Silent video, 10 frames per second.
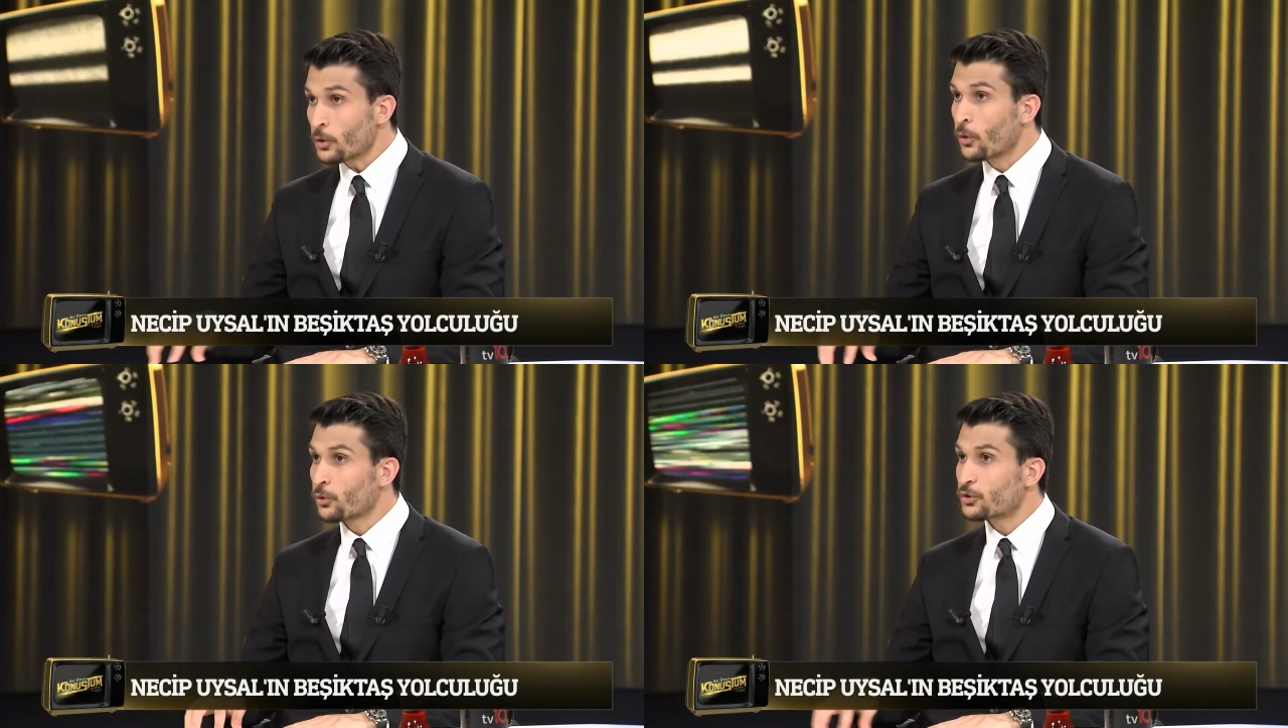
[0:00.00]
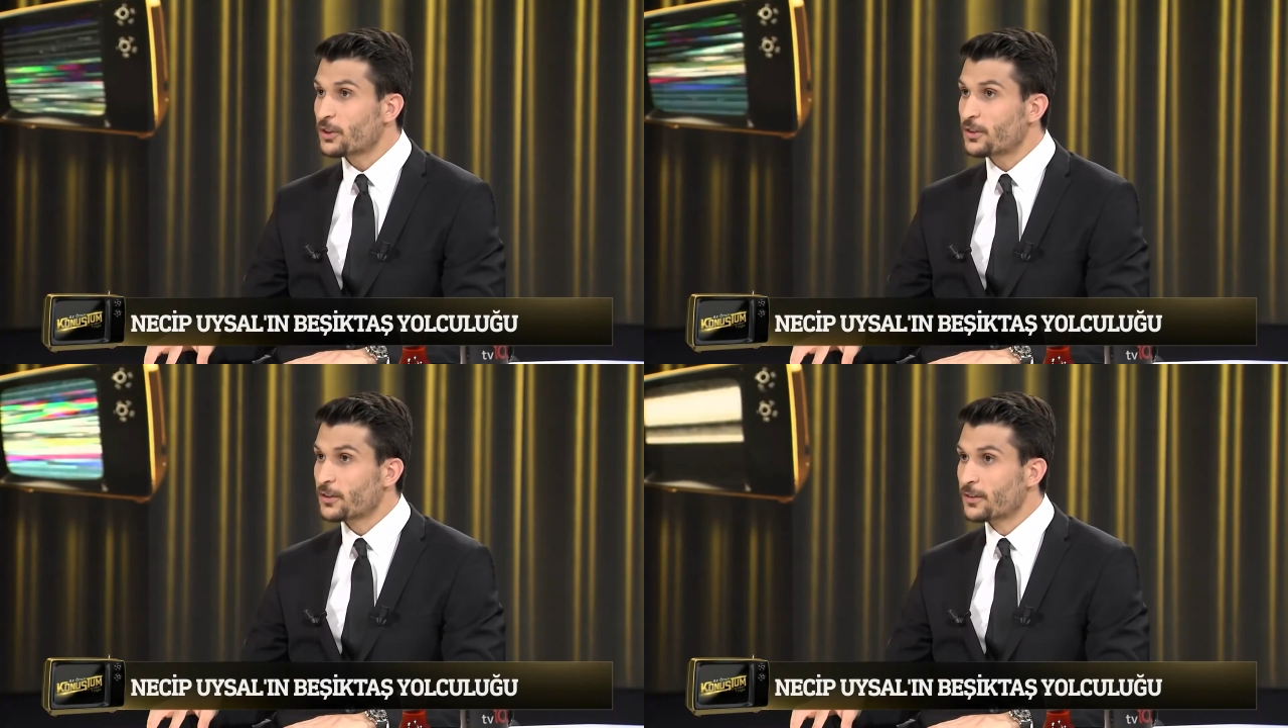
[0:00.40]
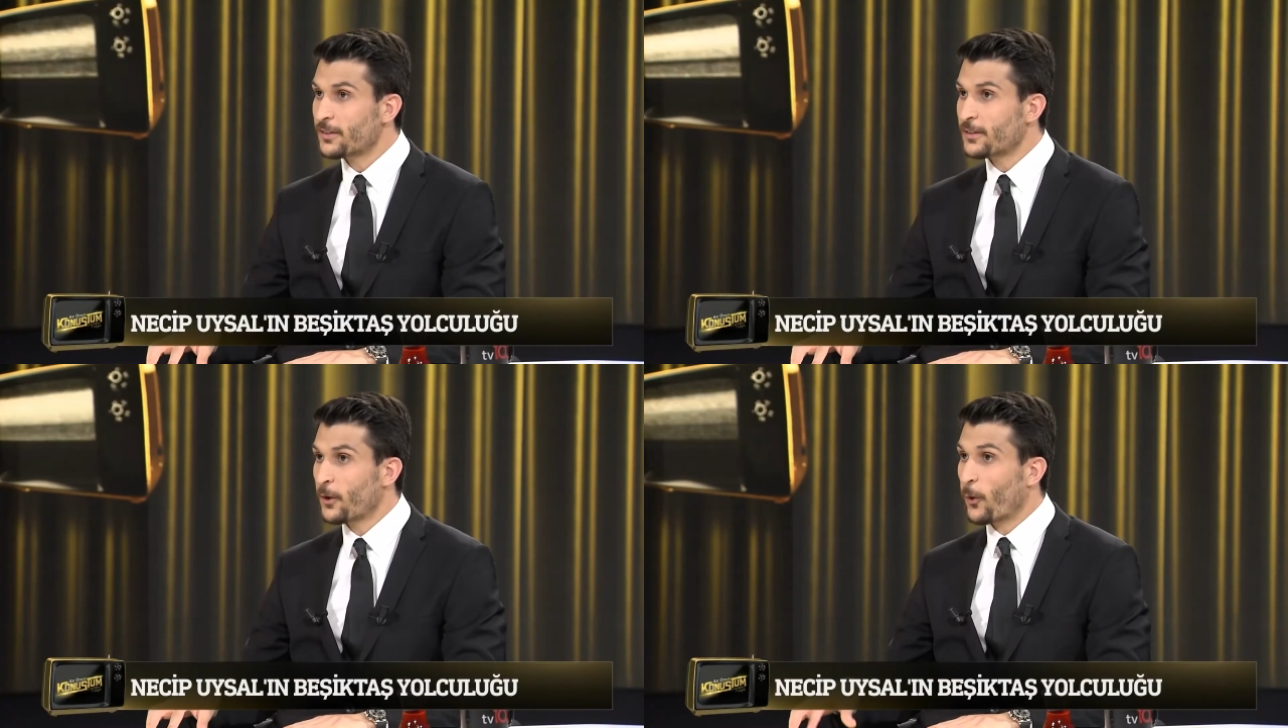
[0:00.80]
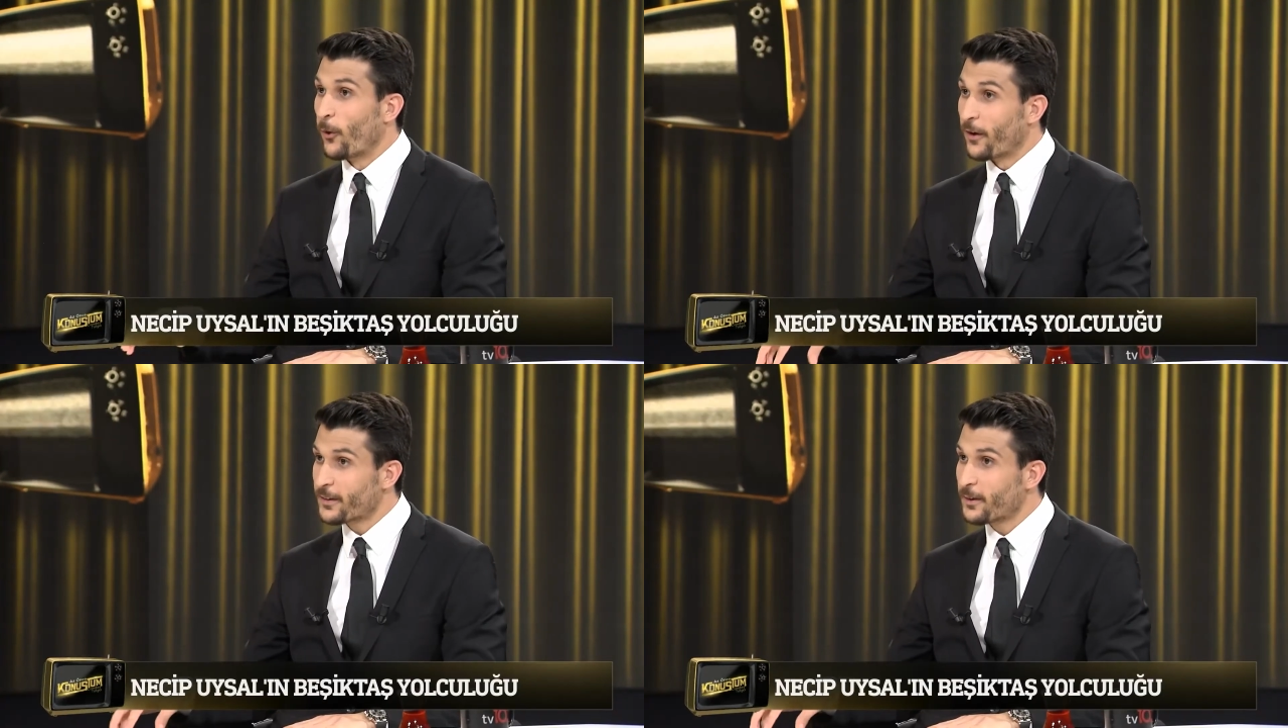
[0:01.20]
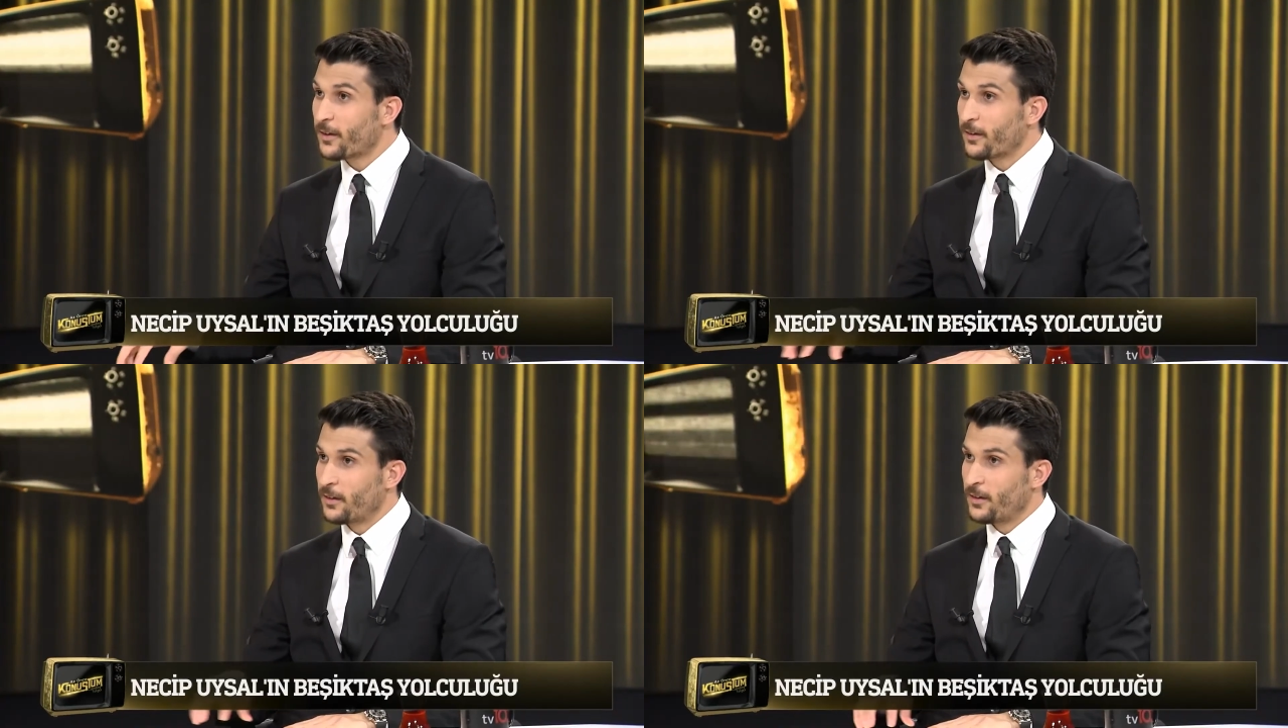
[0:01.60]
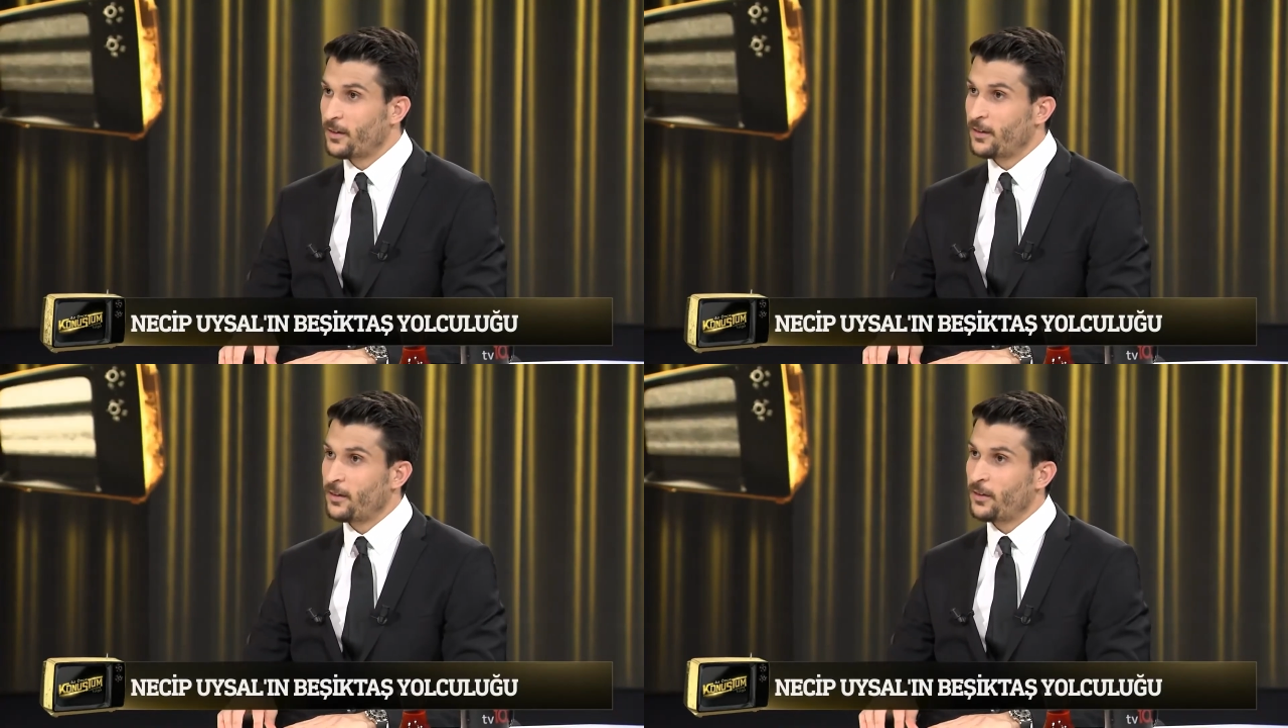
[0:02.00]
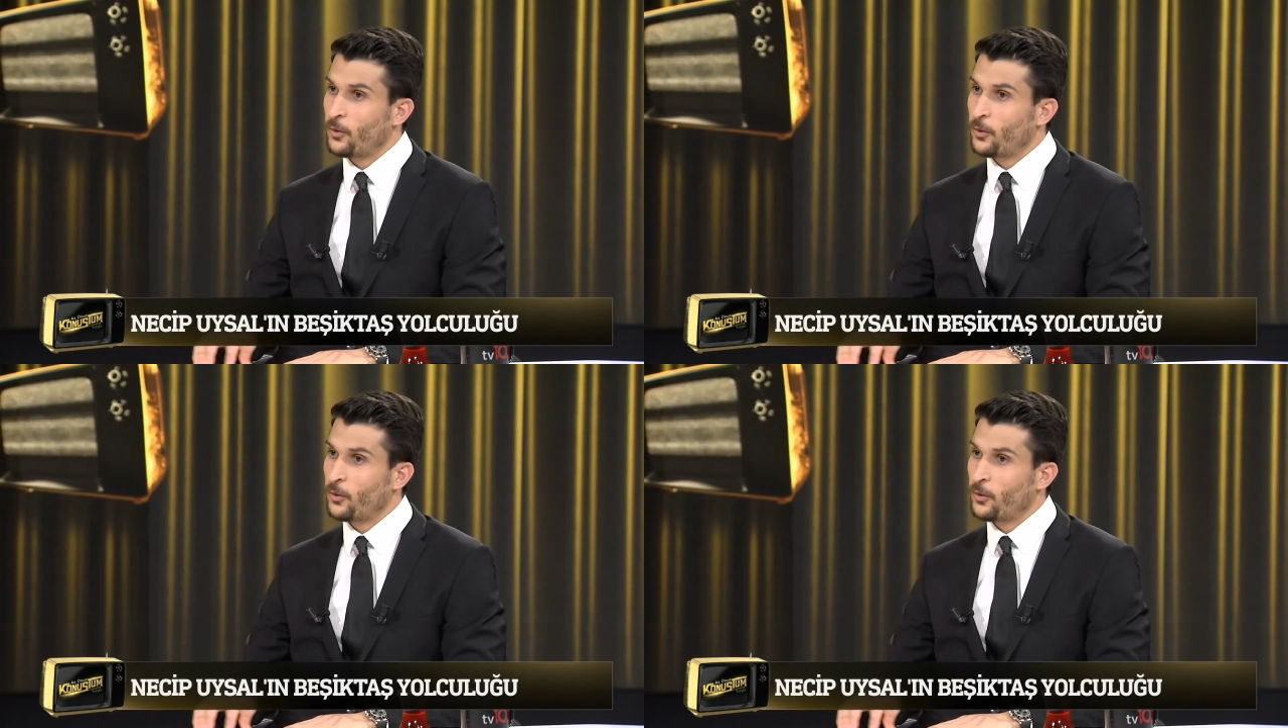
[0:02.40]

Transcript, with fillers: Oğuz Çetin. Hmm. O arada, e,